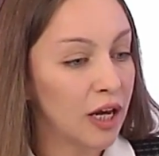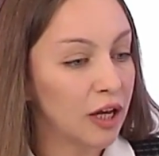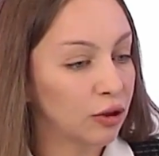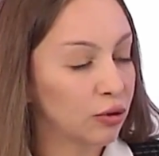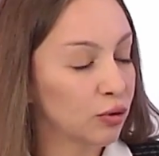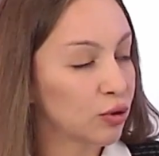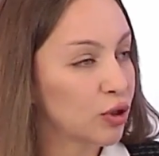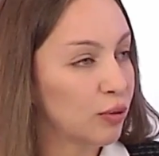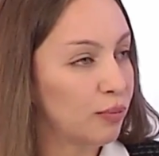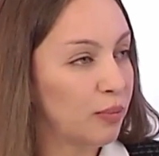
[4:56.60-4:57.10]

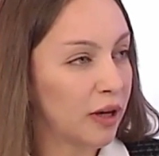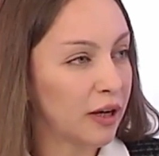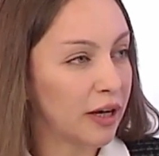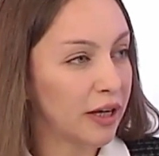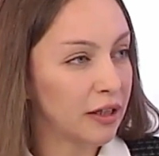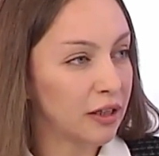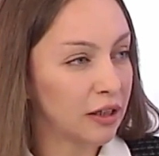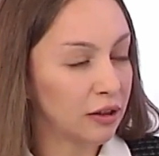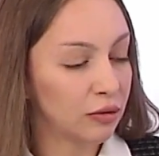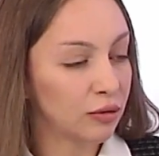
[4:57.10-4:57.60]
тоже пока
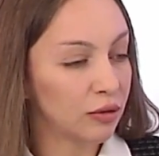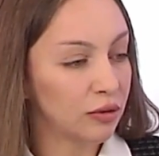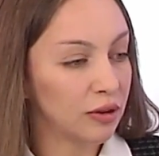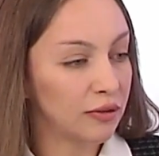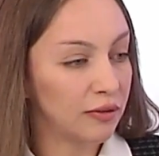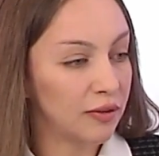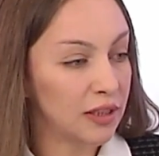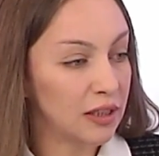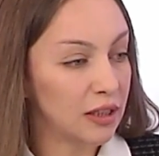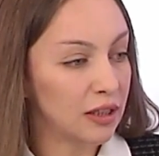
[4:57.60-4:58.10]
никто
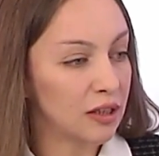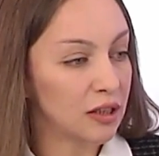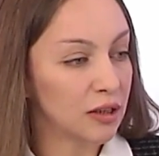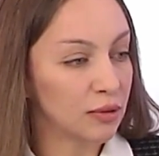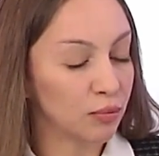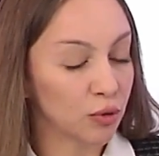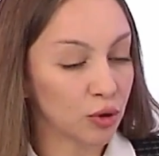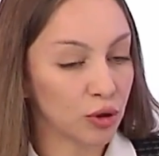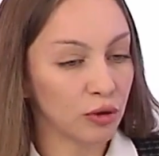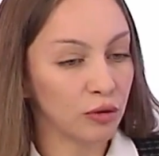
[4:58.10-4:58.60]
ответить не
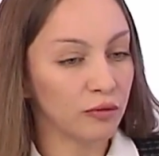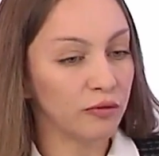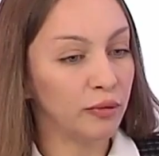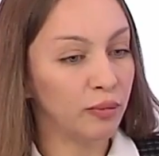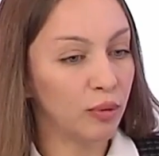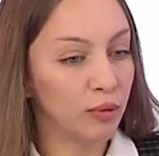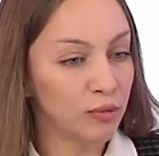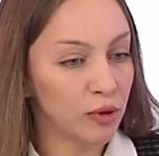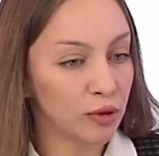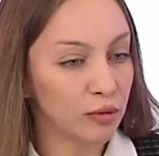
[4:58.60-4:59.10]
сможет. Но в
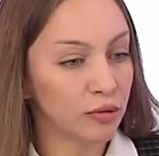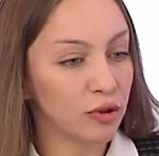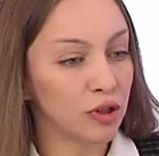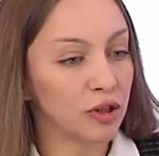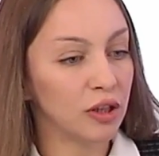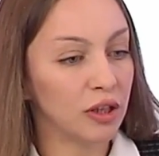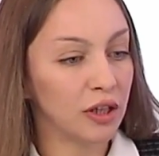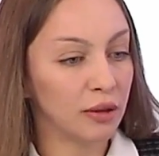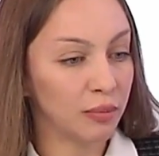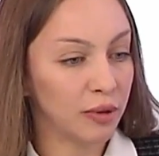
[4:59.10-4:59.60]
любом
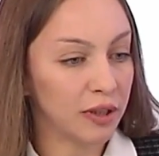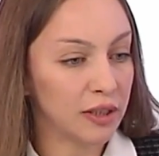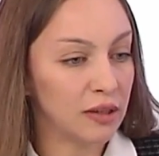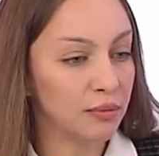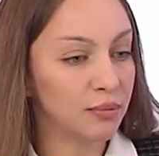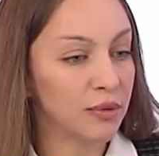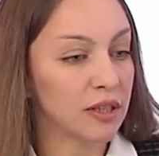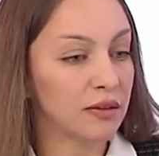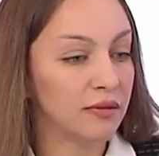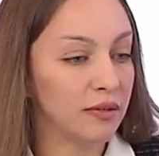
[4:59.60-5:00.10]
случае
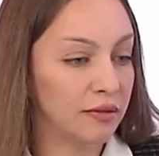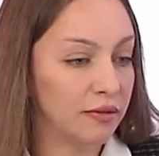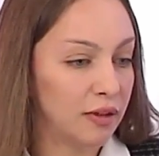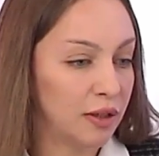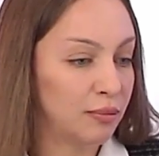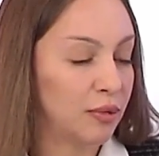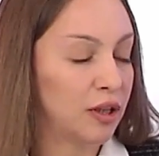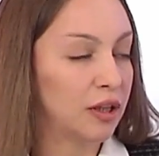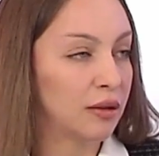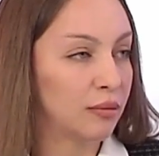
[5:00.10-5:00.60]
необходимо
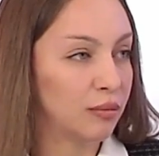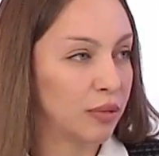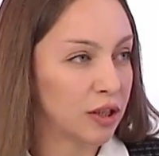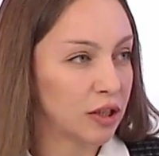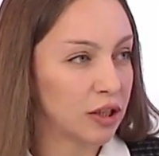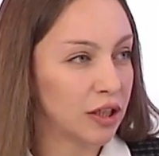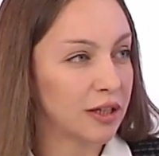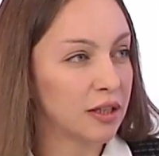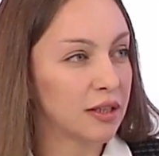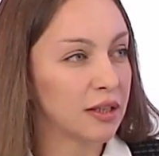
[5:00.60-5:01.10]
своевременно
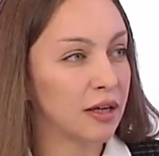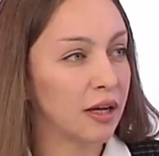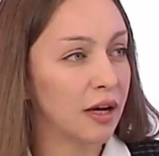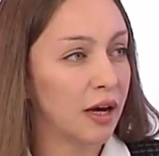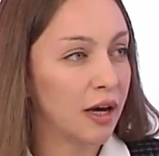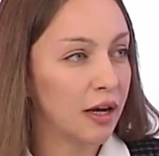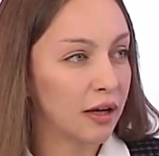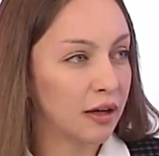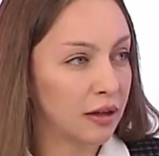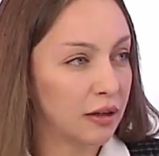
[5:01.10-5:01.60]
обращаться
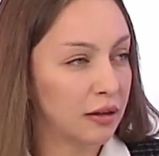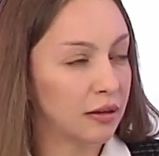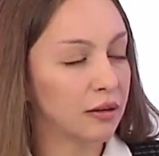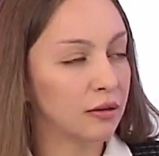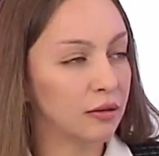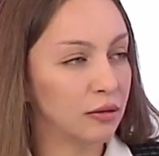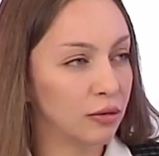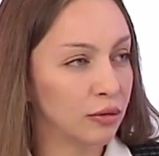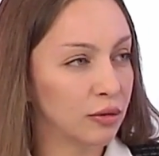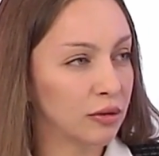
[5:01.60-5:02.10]
к
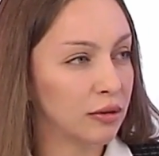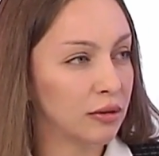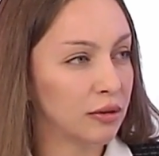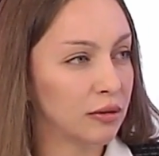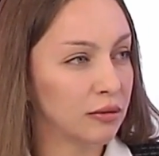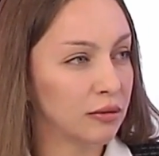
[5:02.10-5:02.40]
доктору.